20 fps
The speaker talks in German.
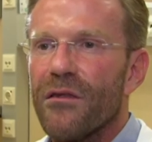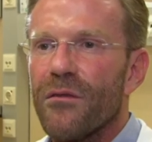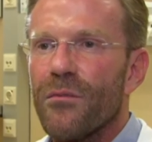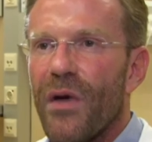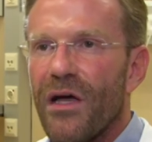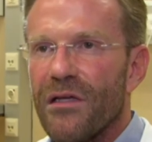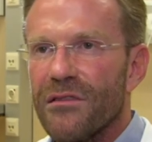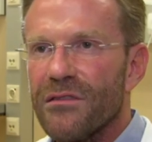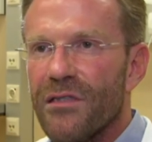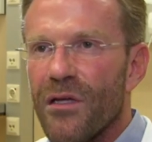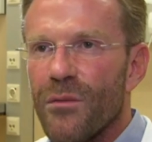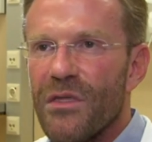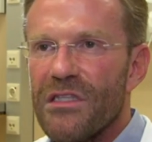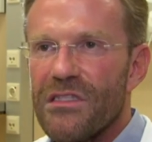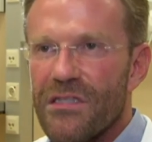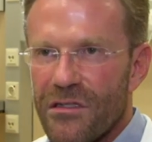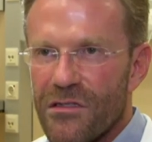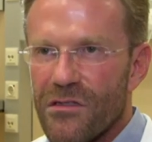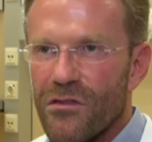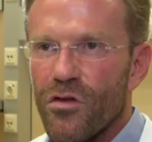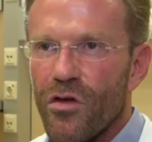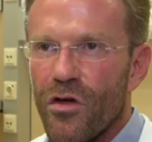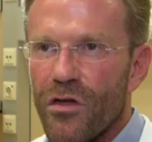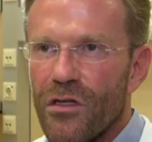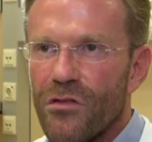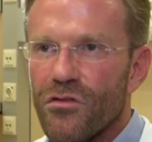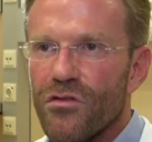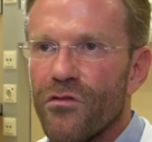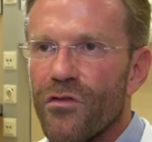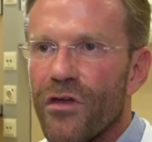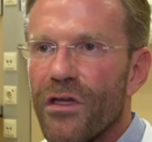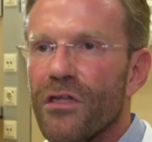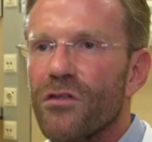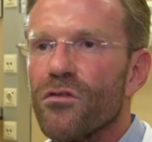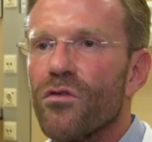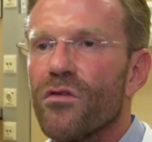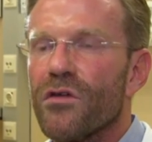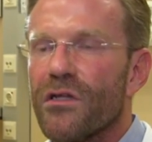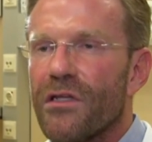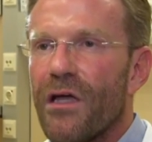Maßnahmen setzen können zur
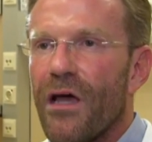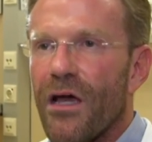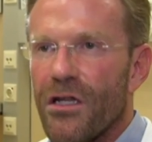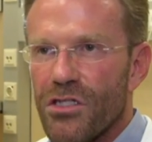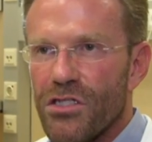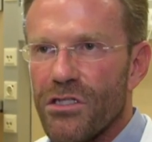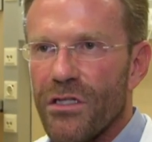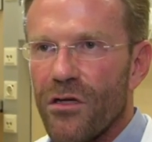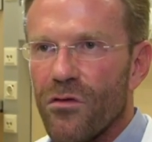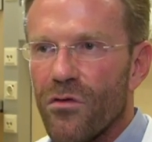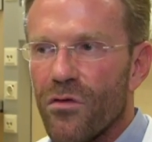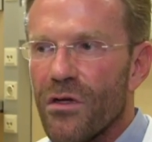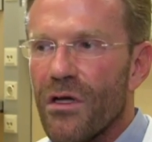Verhinderung einer Ansteckung.